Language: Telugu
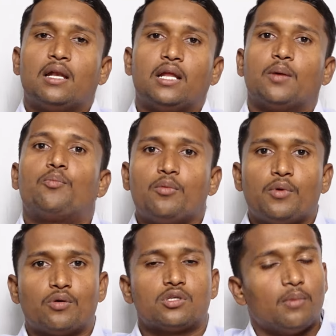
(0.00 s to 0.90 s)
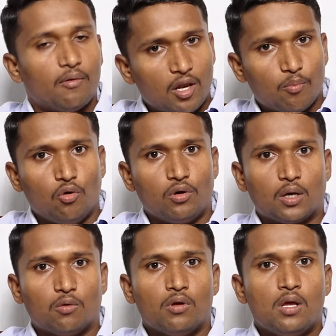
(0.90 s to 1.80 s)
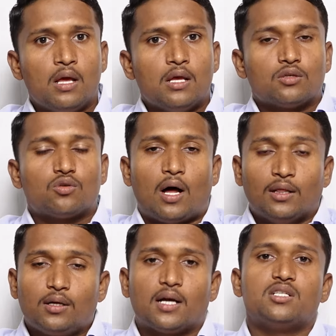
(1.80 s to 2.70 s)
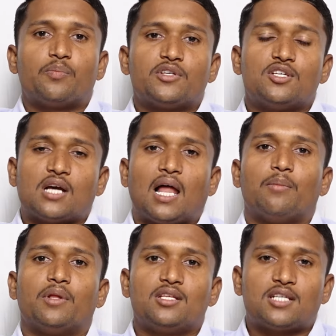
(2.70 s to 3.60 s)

నేను ఎప్పుడు మీకోసం అవైలబుల్ ఉంటాను సో అందుకని చెప్పేసి చాలామంది